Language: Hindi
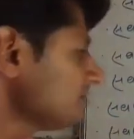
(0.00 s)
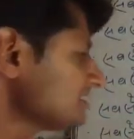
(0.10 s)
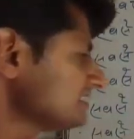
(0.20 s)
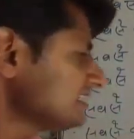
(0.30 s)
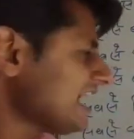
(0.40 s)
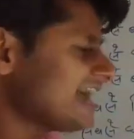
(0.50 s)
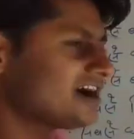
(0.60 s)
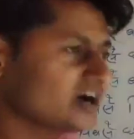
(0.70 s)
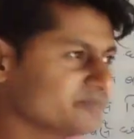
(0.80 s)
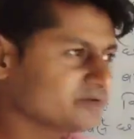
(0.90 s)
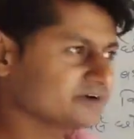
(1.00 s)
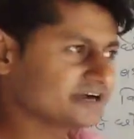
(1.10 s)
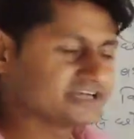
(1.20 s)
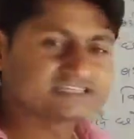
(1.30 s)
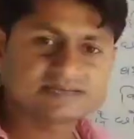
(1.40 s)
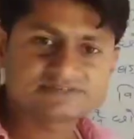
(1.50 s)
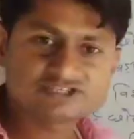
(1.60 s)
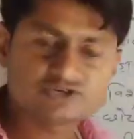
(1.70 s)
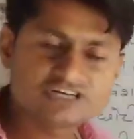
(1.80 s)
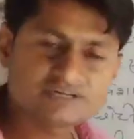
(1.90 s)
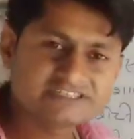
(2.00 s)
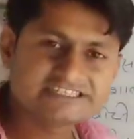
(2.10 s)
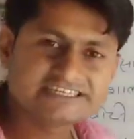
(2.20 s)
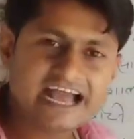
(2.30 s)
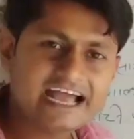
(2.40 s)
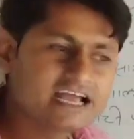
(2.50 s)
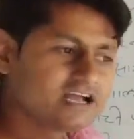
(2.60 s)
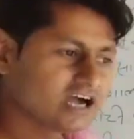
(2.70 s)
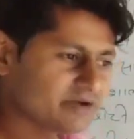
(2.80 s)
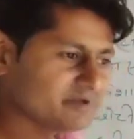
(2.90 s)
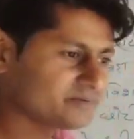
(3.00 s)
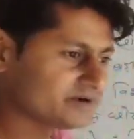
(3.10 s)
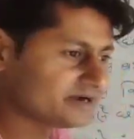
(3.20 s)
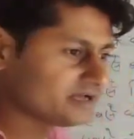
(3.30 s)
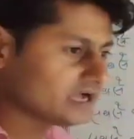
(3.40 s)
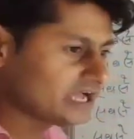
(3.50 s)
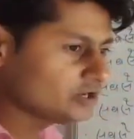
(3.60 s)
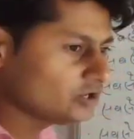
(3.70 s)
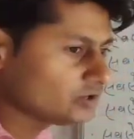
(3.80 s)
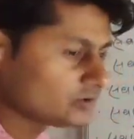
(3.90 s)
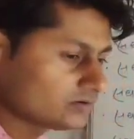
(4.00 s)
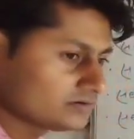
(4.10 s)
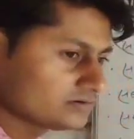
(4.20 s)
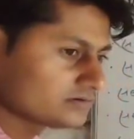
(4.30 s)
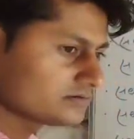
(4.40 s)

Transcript: छोटी पक्षी क्या है हमिंग बर्ड है सबसे छोटी पक्षी क्या है हमिंग बर्ड हेलो